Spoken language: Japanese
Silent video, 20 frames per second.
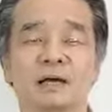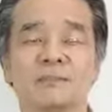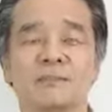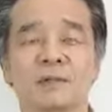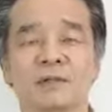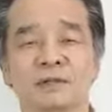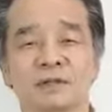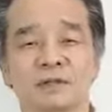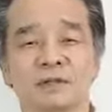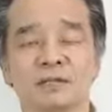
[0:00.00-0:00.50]

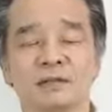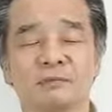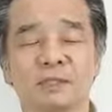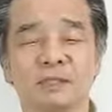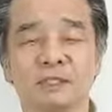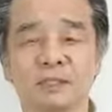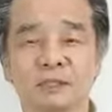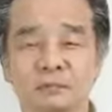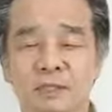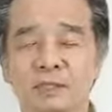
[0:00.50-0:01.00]
ベルゲンといえば
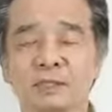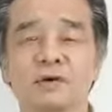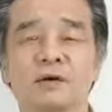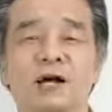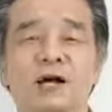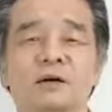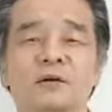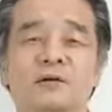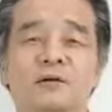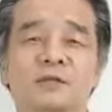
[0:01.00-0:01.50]
一番の
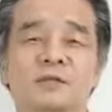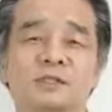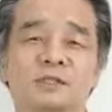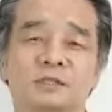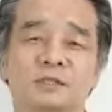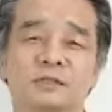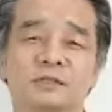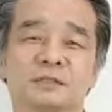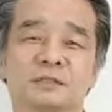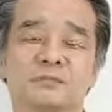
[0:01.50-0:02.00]
観光地
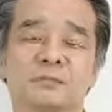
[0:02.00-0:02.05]
区、